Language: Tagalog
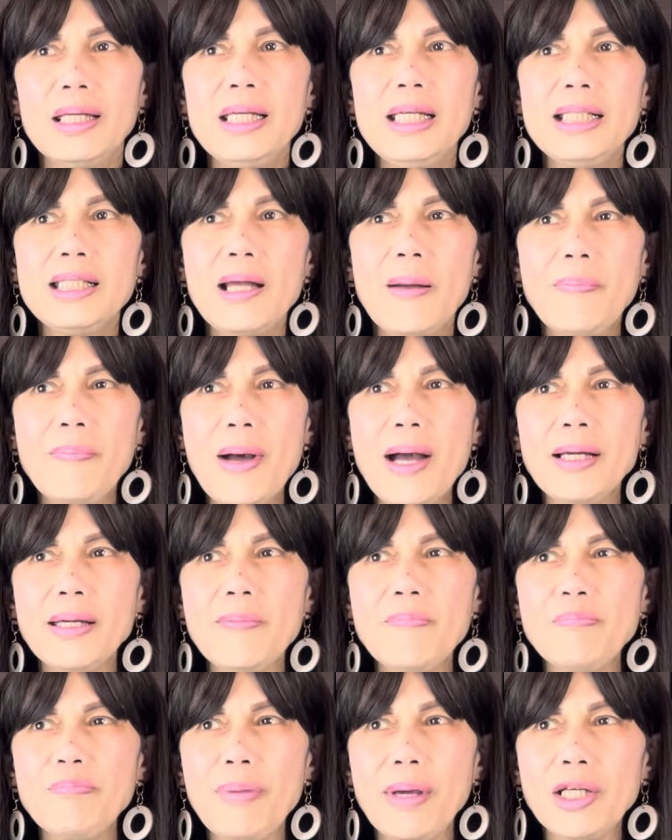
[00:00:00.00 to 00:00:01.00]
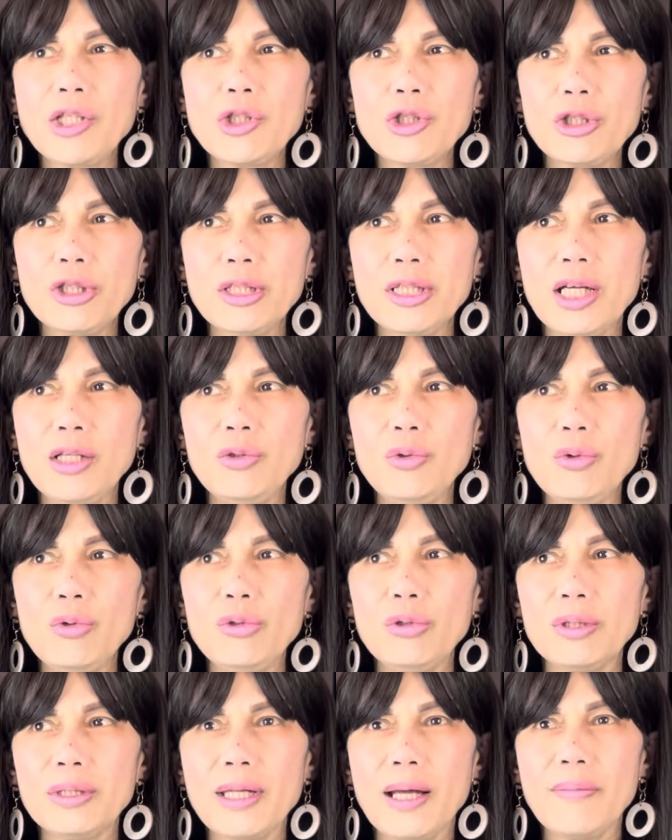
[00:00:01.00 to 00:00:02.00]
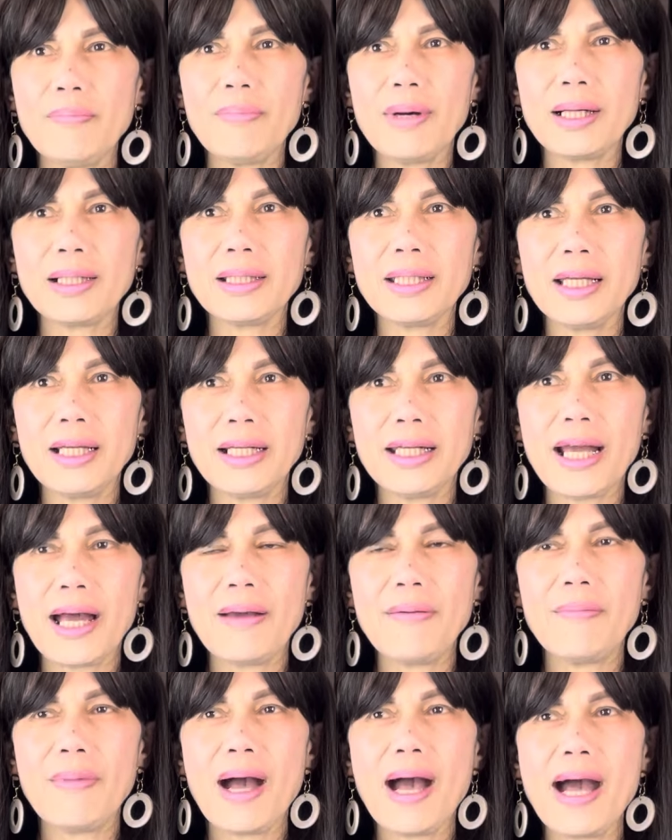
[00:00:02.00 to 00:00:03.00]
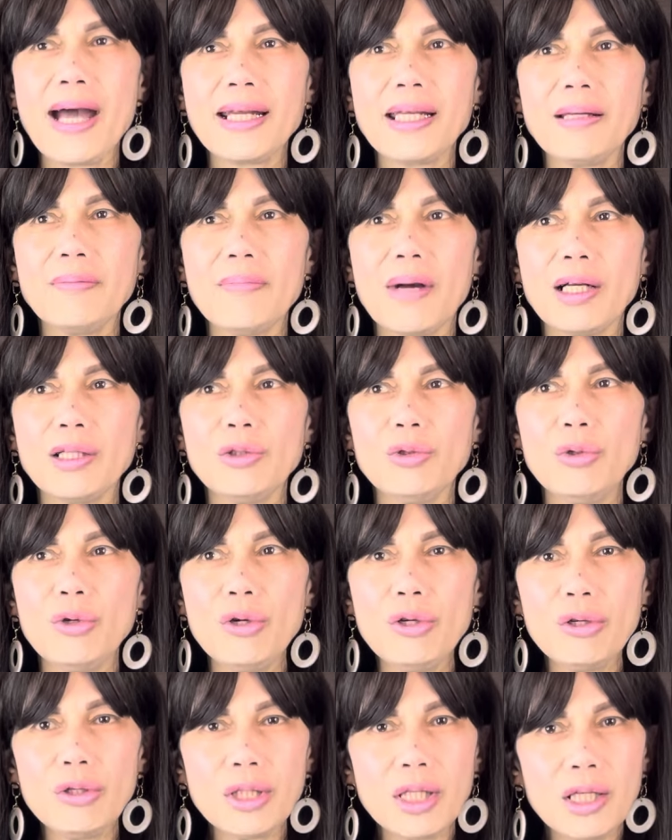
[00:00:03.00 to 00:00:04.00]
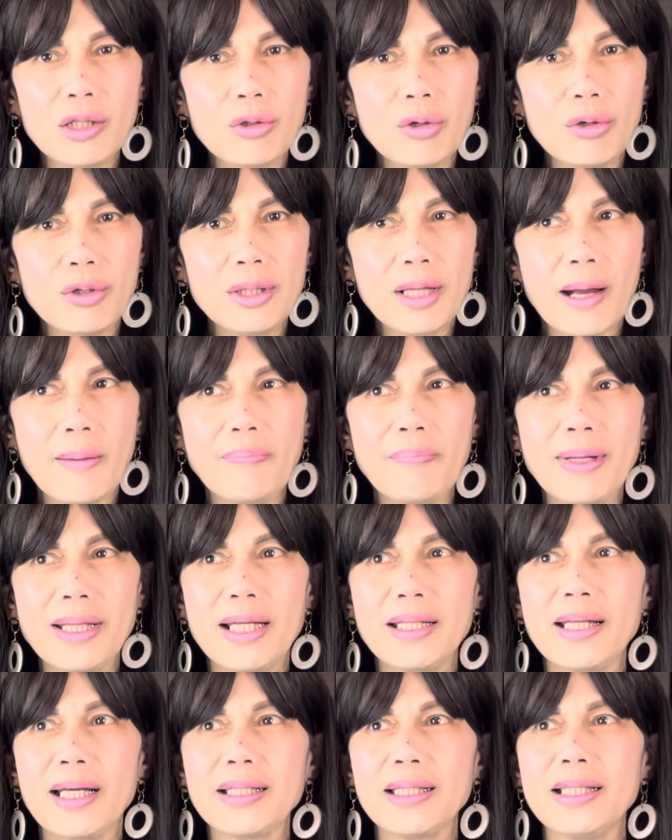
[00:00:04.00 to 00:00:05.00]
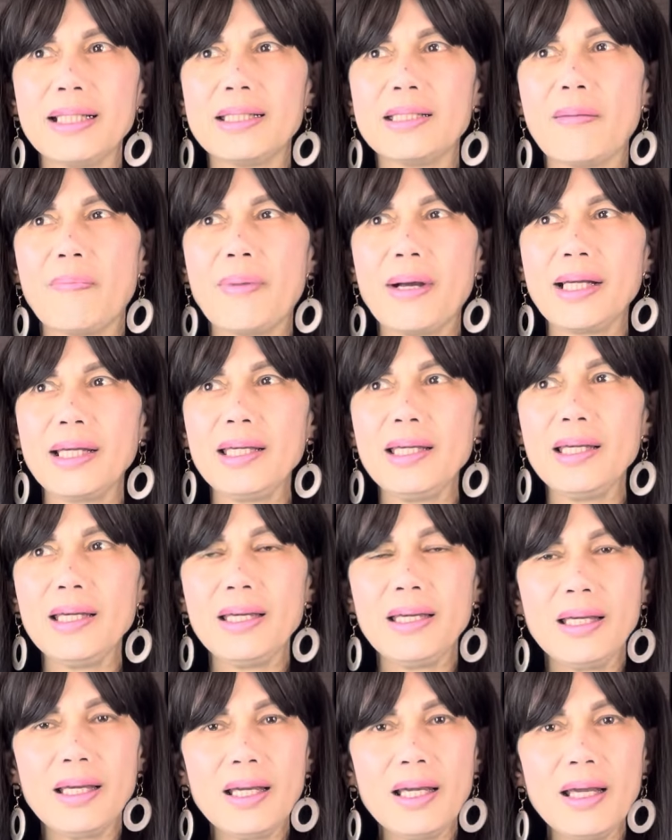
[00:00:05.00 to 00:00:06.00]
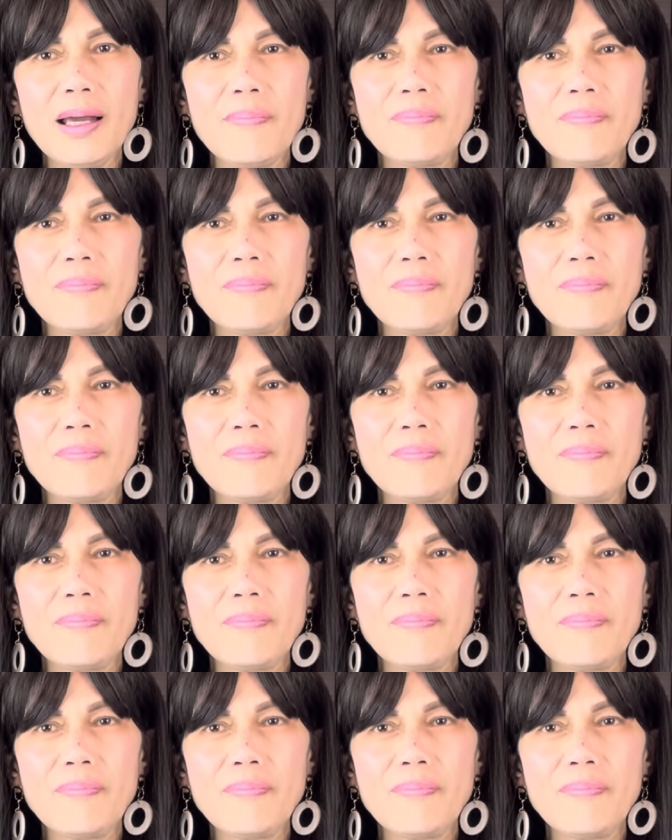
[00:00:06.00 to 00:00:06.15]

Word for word: Isa pang impeksyon na dulot ng bakterya ay maaring magdulot ito ng pananakit sa pag-ihi